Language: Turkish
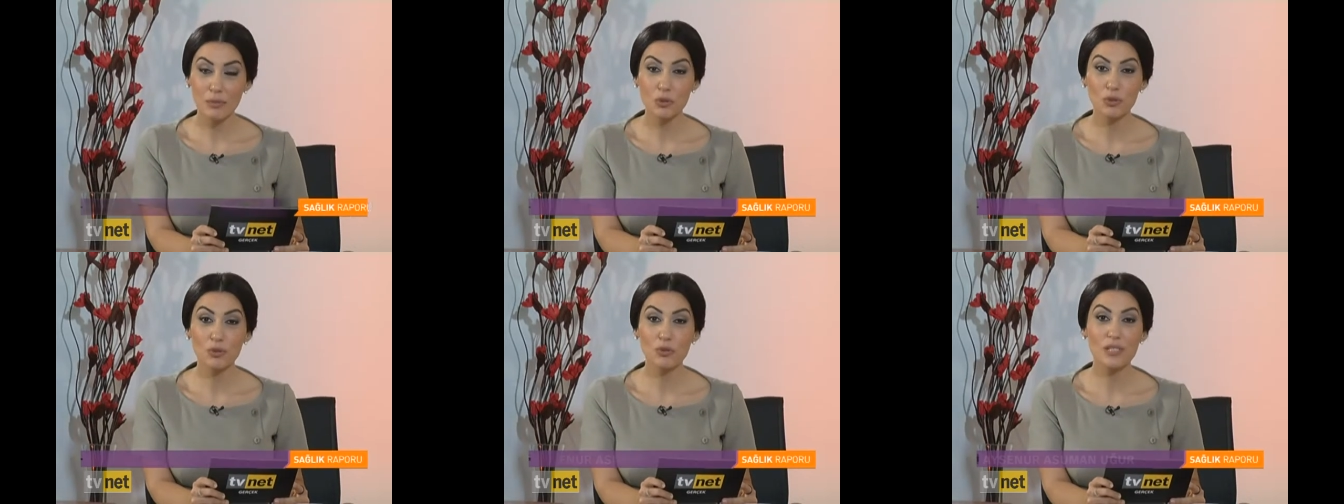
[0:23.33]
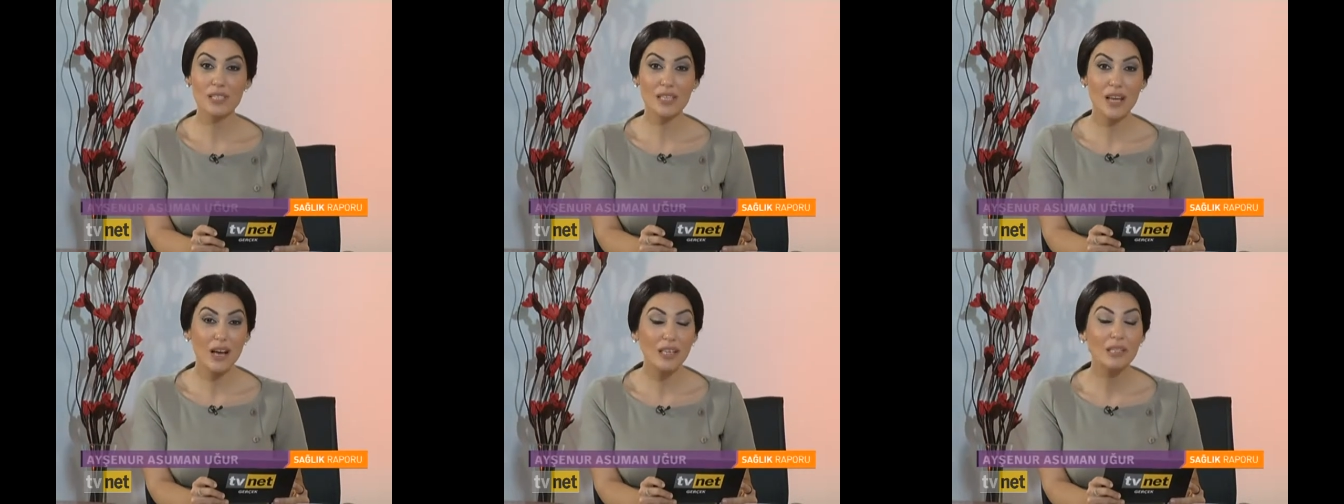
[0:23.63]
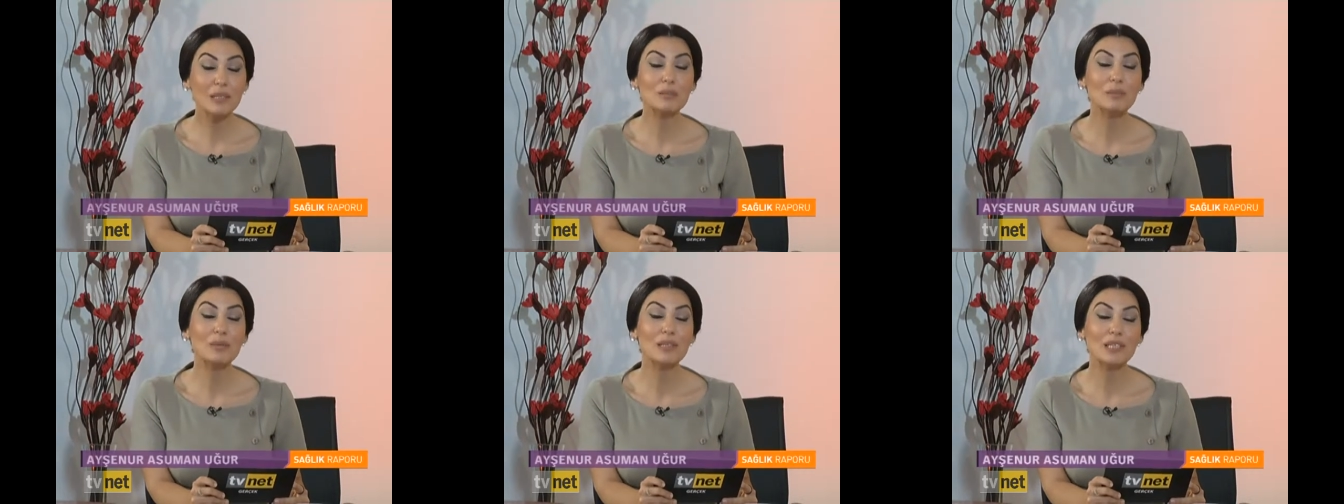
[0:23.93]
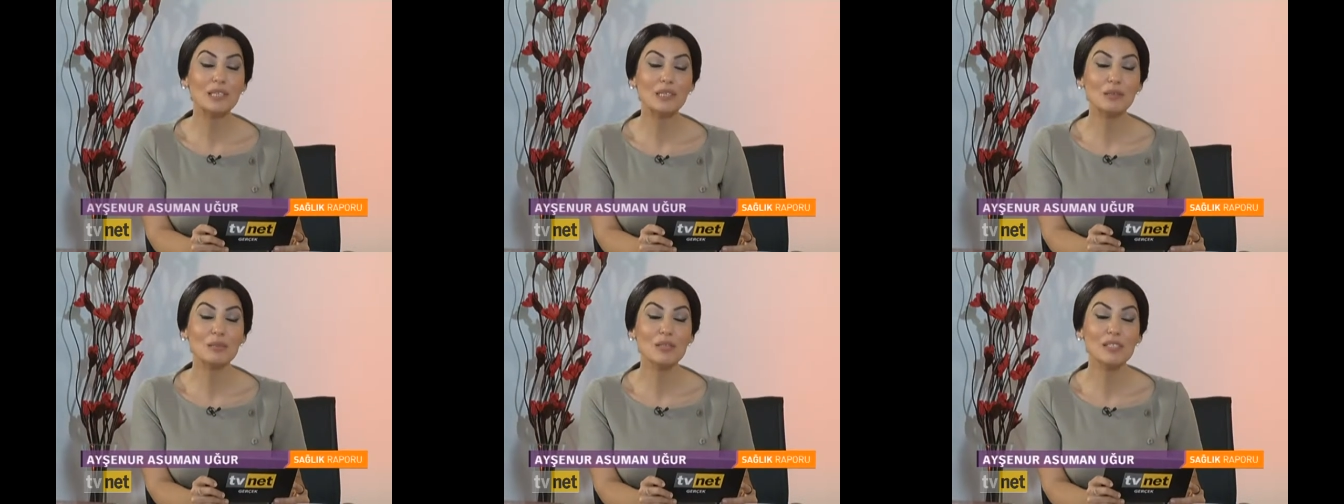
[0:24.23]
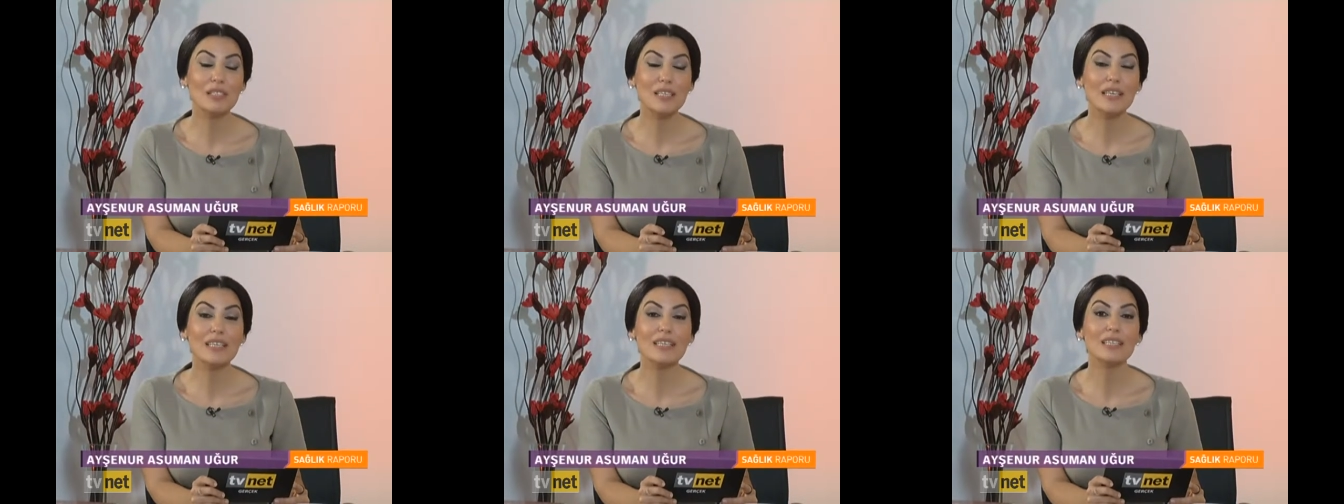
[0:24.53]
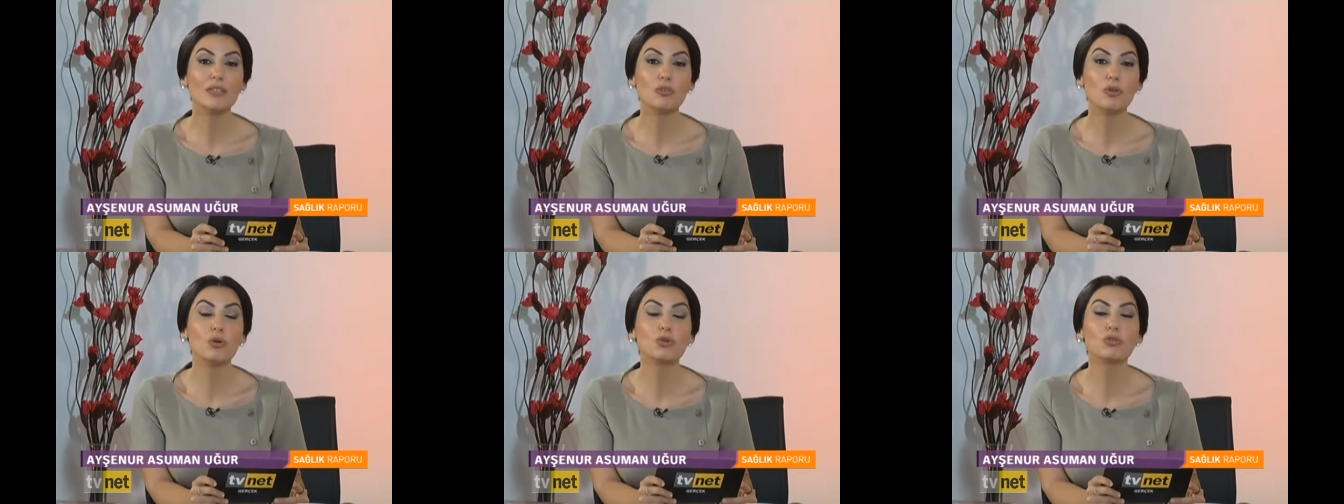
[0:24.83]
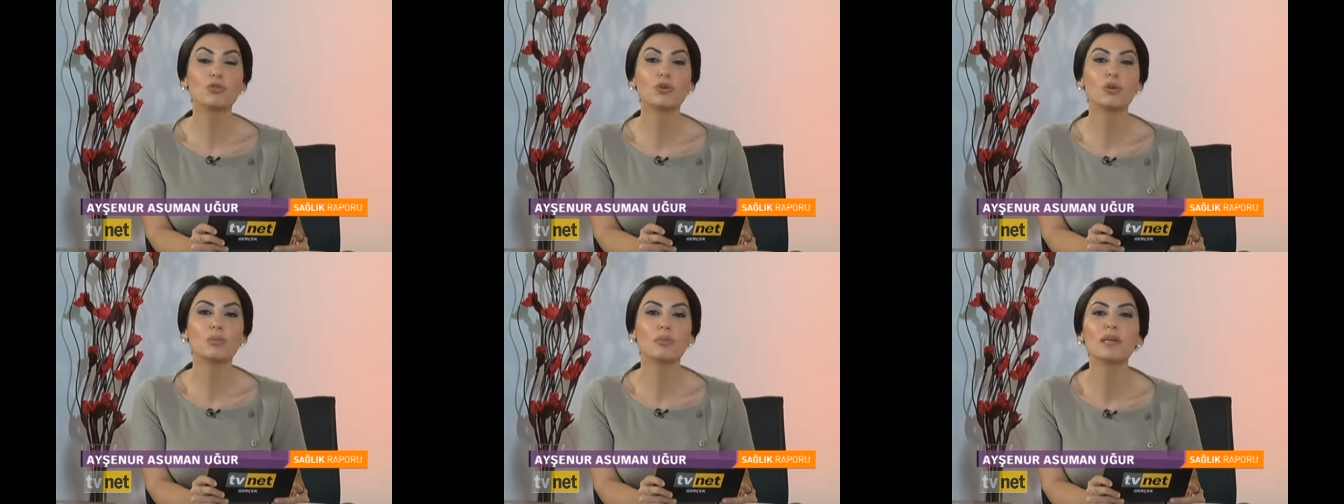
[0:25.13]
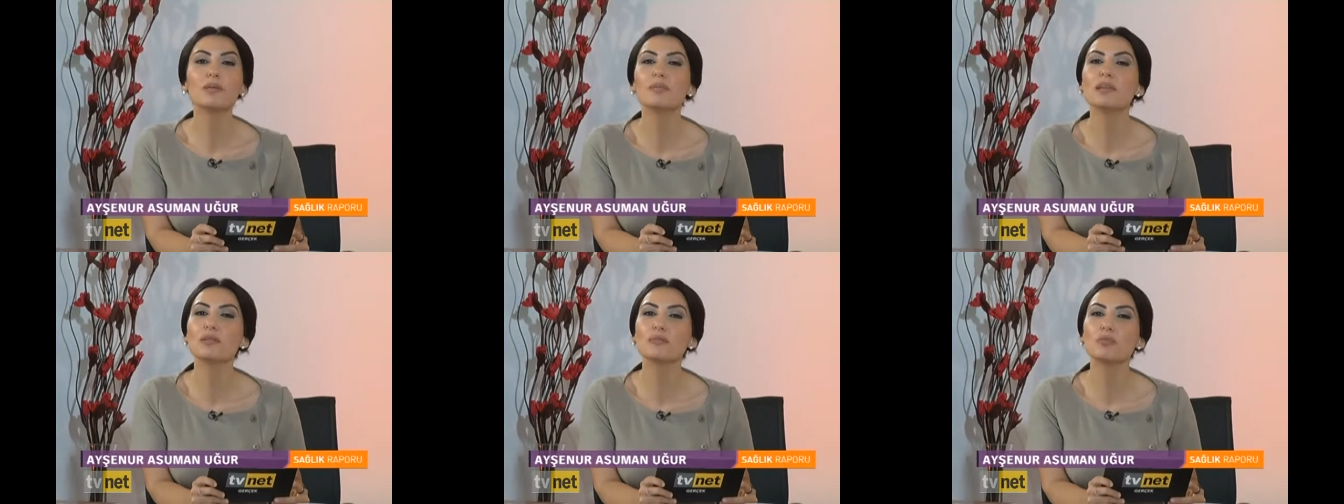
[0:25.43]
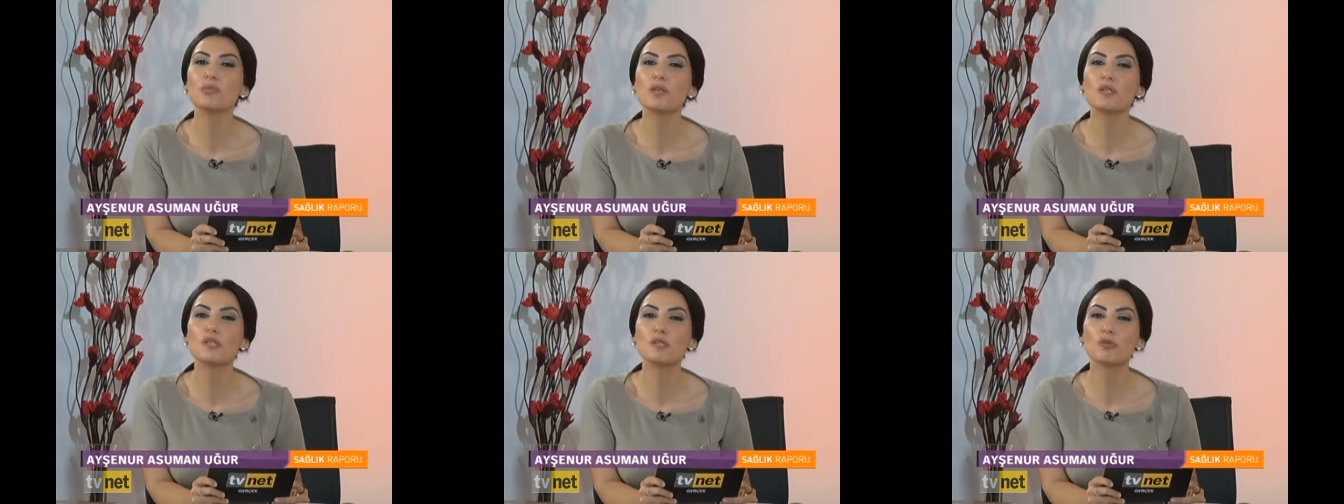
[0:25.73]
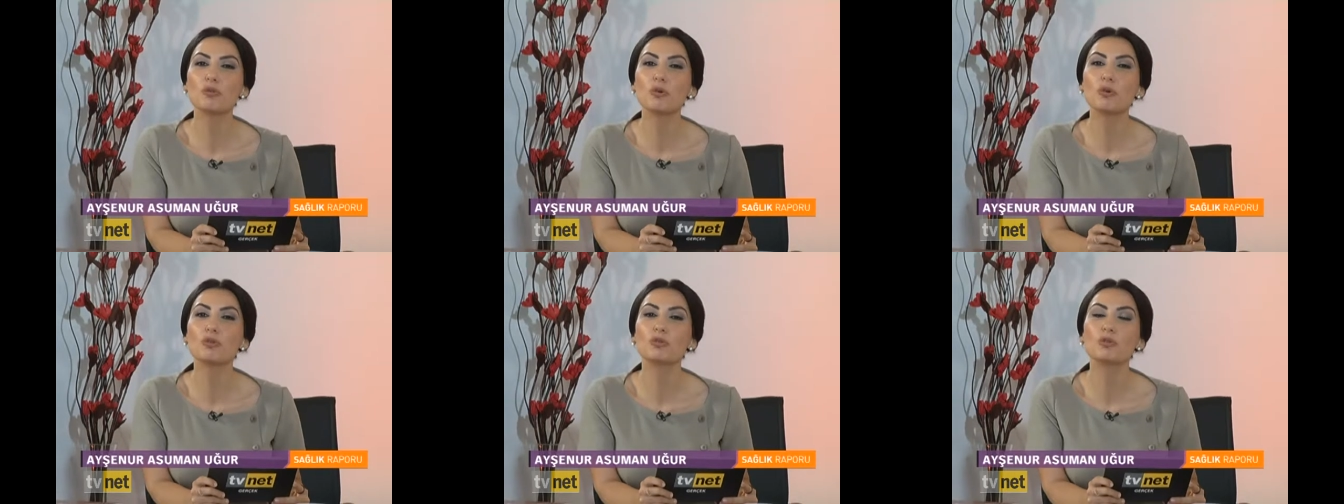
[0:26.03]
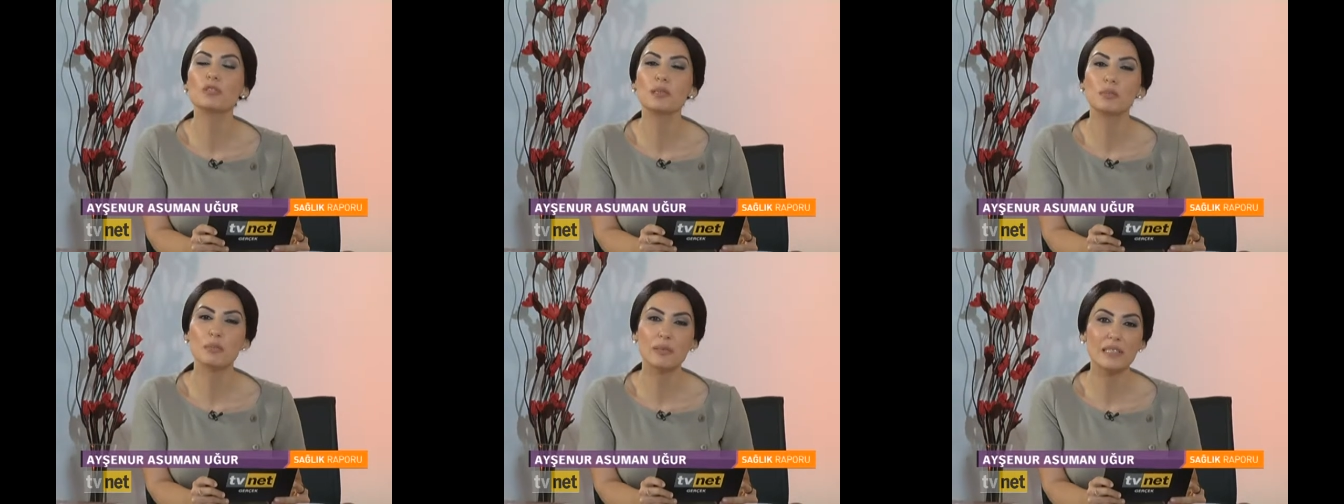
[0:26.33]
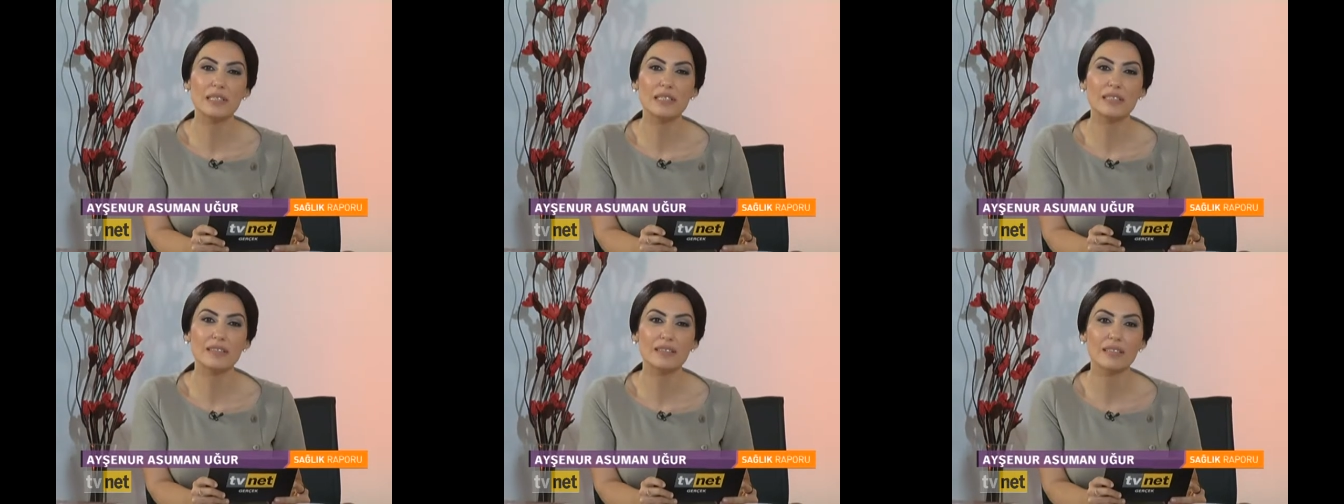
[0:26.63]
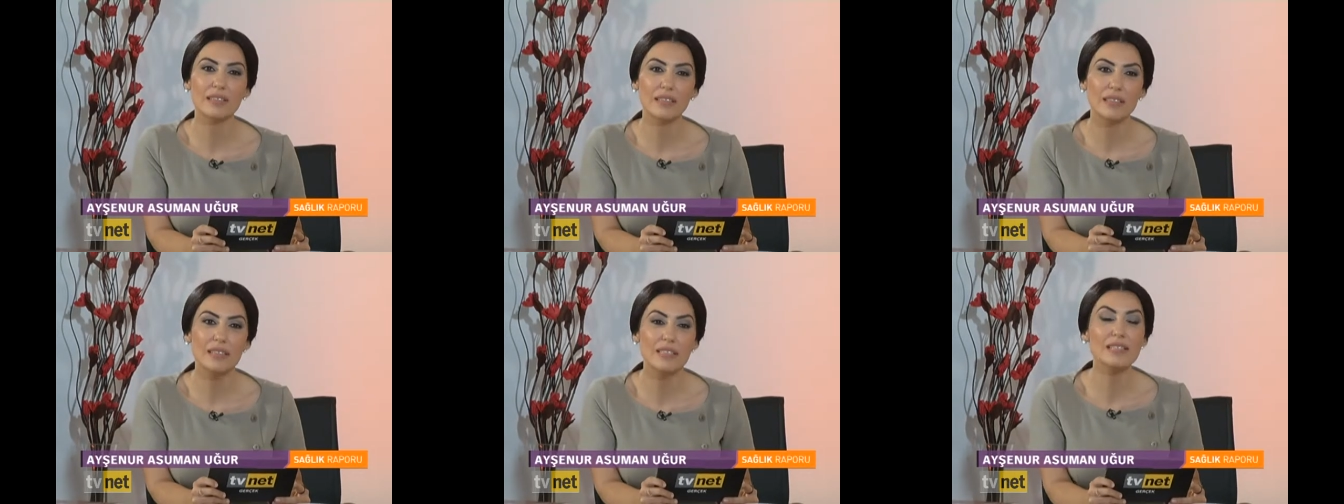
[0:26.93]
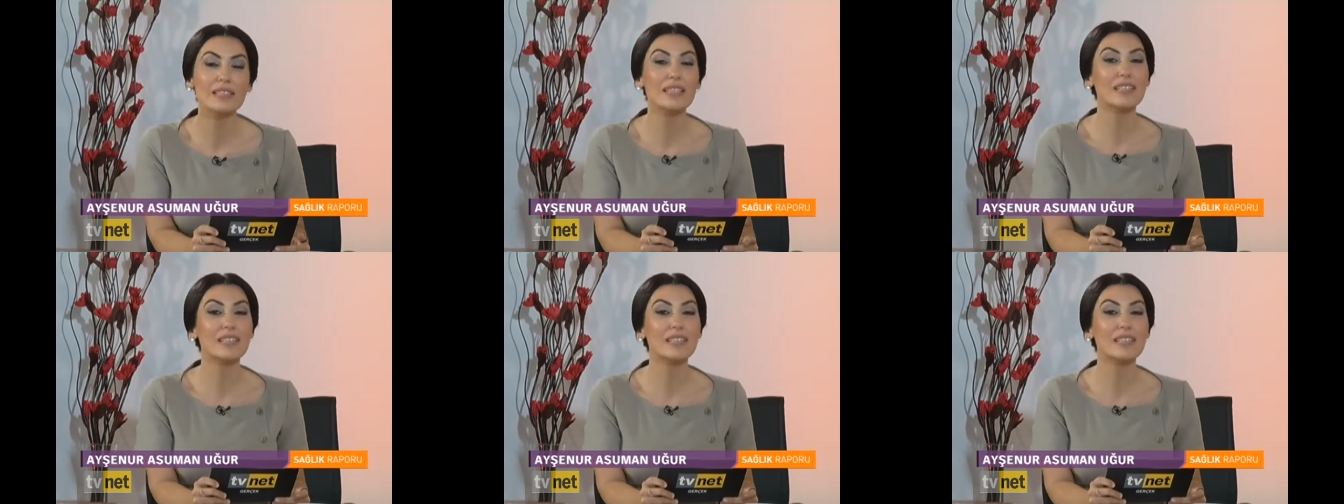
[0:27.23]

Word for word: Bugün Sağlık Bakanımız Sayın Doktor Mehmet Mezunoğlu ile birlikteyiz.